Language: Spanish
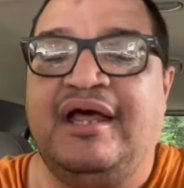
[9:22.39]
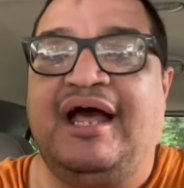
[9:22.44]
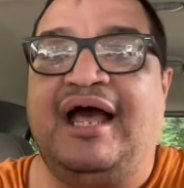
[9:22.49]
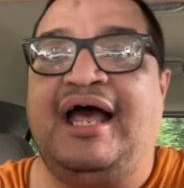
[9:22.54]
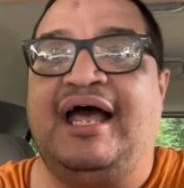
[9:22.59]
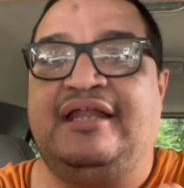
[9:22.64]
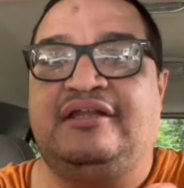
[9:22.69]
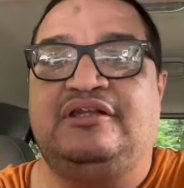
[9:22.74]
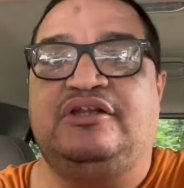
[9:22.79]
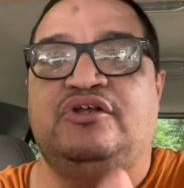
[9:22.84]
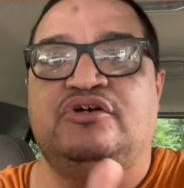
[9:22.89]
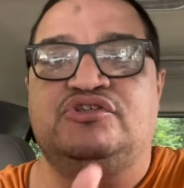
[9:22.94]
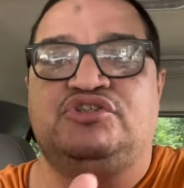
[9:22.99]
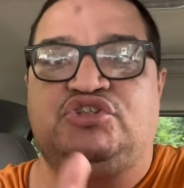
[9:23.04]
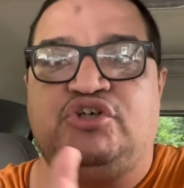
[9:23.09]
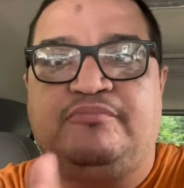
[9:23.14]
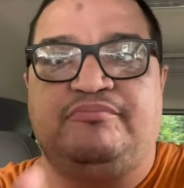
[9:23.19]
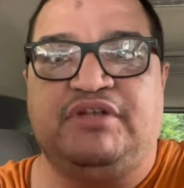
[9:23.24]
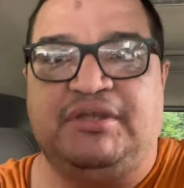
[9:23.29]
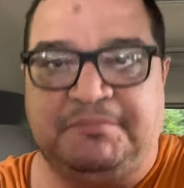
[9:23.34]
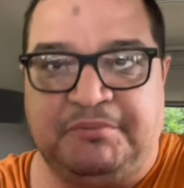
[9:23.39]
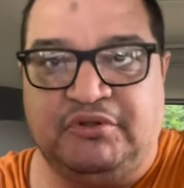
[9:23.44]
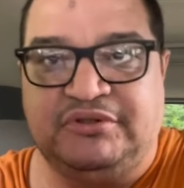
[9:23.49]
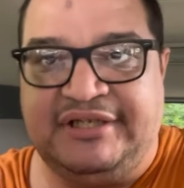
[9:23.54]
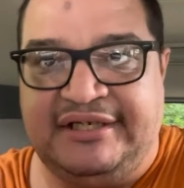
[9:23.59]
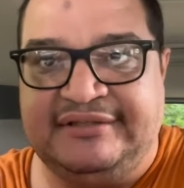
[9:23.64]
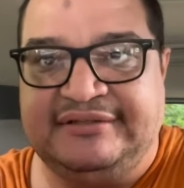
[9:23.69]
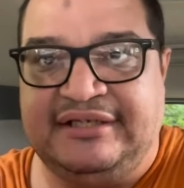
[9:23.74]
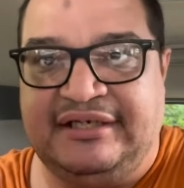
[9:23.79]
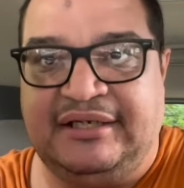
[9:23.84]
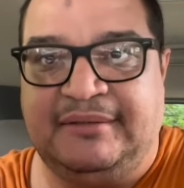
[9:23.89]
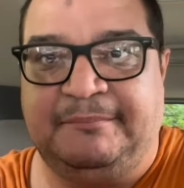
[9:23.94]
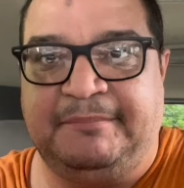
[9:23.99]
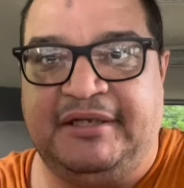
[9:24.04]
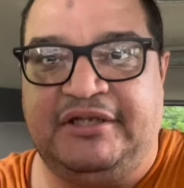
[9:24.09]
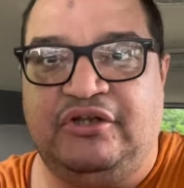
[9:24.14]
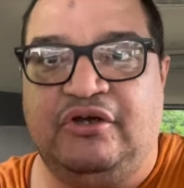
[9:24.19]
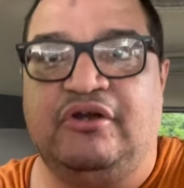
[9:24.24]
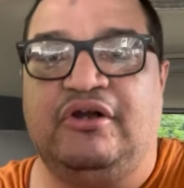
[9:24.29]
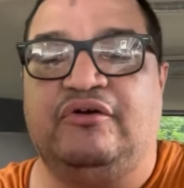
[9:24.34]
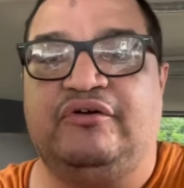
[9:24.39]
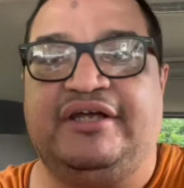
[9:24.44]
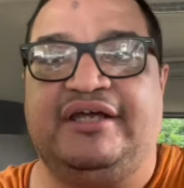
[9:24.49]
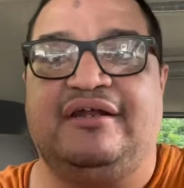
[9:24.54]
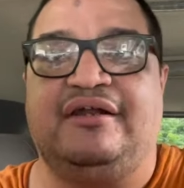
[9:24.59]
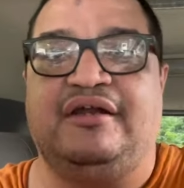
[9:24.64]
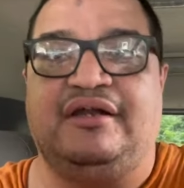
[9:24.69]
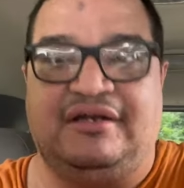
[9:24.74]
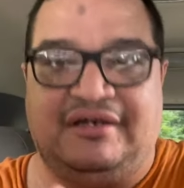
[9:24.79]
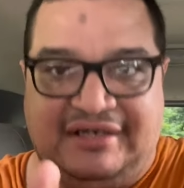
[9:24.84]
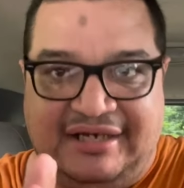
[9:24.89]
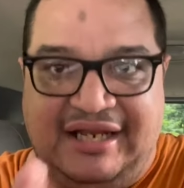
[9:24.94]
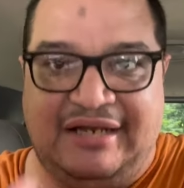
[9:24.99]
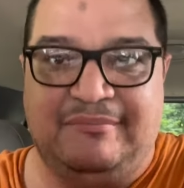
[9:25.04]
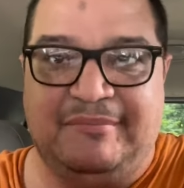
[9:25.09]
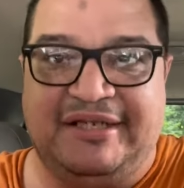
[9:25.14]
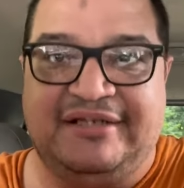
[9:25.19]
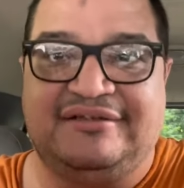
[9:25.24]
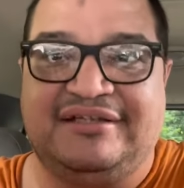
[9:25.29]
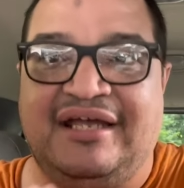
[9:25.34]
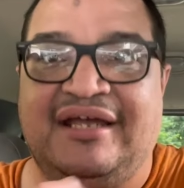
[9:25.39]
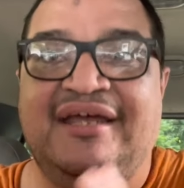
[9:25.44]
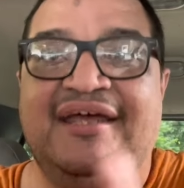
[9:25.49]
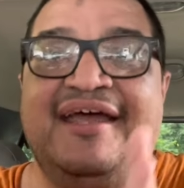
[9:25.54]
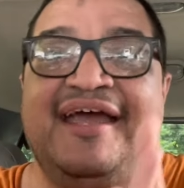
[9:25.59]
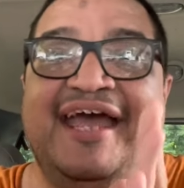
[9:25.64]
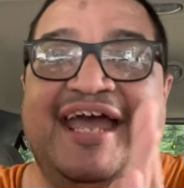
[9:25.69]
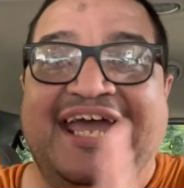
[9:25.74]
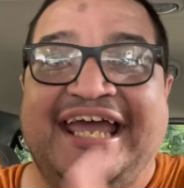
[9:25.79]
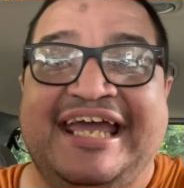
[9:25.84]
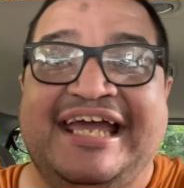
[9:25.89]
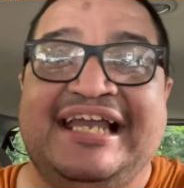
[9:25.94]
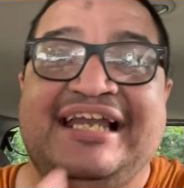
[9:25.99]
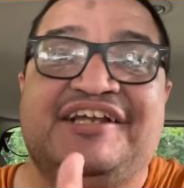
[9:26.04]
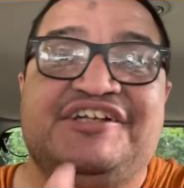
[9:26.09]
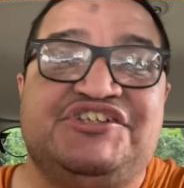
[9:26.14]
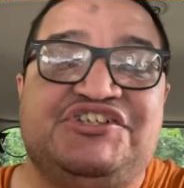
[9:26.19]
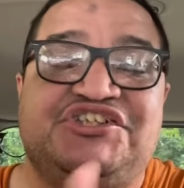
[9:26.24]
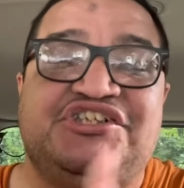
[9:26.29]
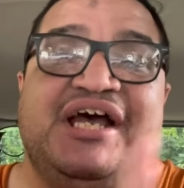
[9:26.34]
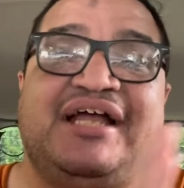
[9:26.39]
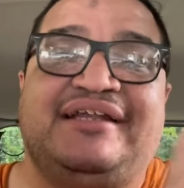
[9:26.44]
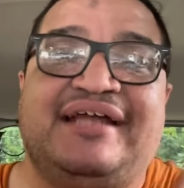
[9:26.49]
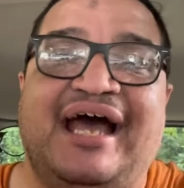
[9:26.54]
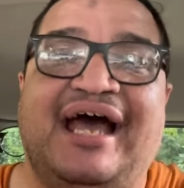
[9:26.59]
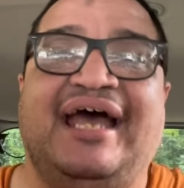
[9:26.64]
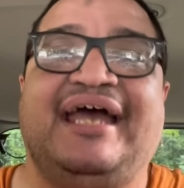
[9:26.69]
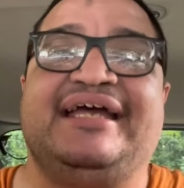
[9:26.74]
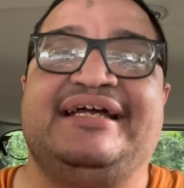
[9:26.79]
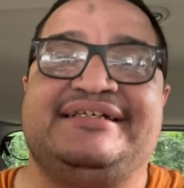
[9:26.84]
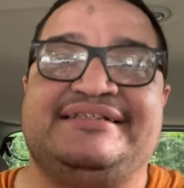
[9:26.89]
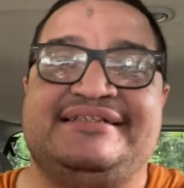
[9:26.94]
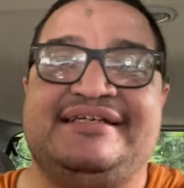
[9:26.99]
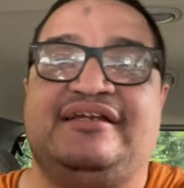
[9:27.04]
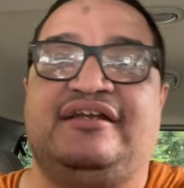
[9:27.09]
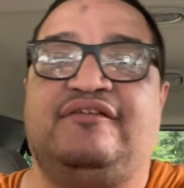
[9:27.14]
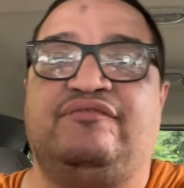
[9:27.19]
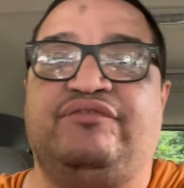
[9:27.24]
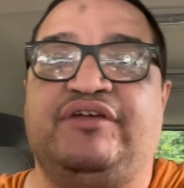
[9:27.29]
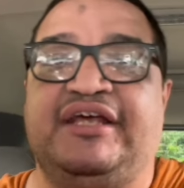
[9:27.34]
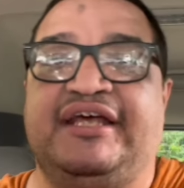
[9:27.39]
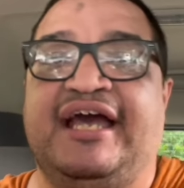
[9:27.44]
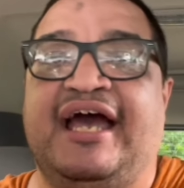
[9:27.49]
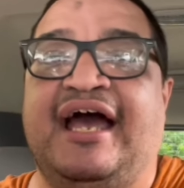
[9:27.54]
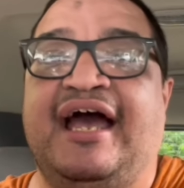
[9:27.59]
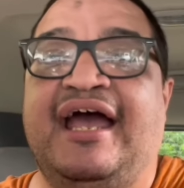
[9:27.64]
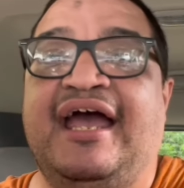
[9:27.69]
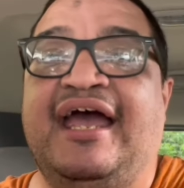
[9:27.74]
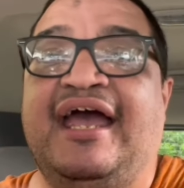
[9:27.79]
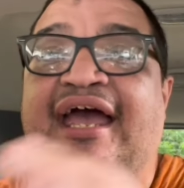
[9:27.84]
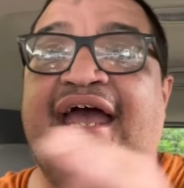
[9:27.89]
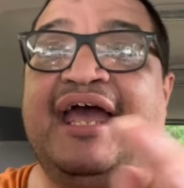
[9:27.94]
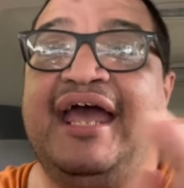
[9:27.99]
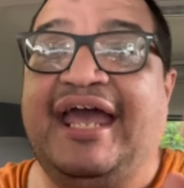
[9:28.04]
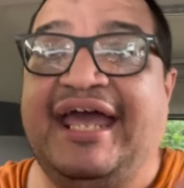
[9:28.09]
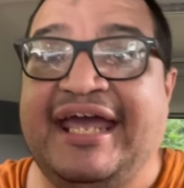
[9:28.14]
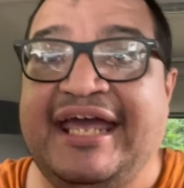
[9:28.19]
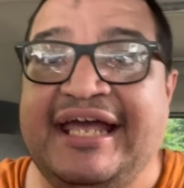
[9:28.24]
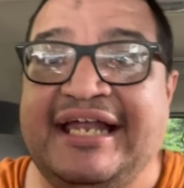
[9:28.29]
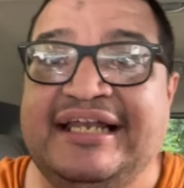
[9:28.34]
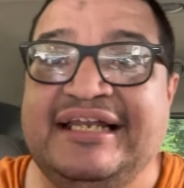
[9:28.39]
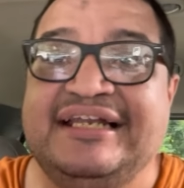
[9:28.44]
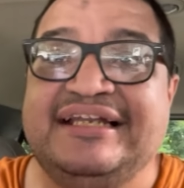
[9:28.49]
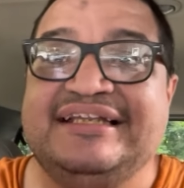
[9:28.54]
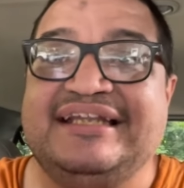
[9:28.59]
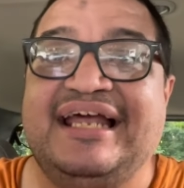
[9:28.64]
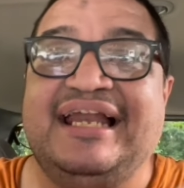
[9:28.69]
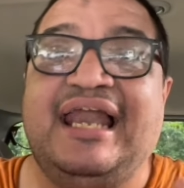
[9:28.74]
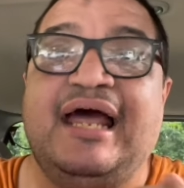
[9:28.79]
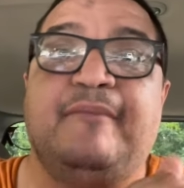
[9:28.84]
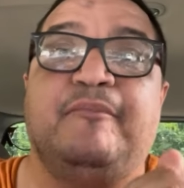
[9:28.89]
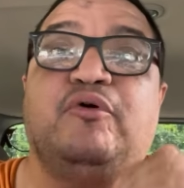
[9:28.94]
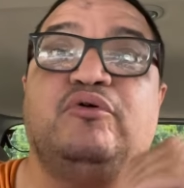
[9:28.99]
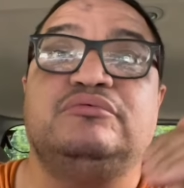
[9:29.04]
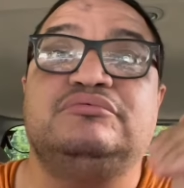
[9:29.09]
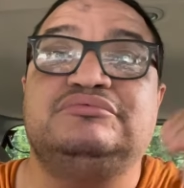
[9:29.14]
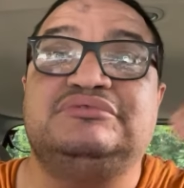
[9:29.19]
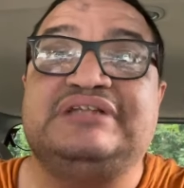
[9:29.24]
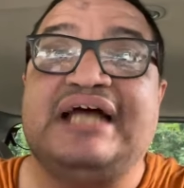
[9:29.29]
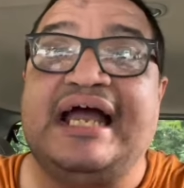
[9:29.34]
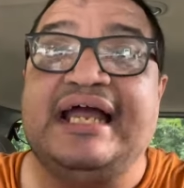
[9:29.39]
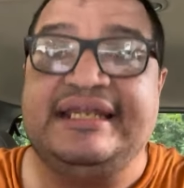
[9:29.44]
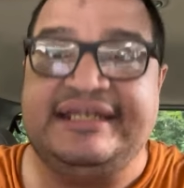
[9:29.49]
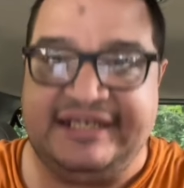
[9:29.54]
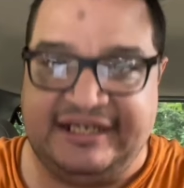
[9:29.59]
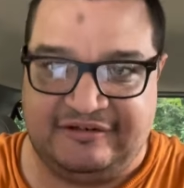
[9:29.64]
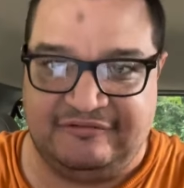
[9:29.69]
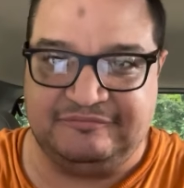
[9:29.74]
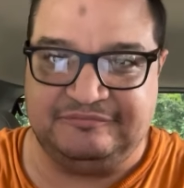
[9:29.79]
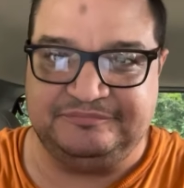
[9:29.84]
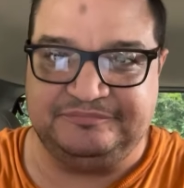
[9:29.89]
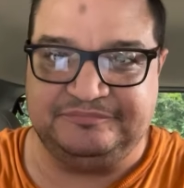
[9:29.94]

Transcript: a Dios omnipotente en español, aunque realmente el Shaddai significa el de la montaña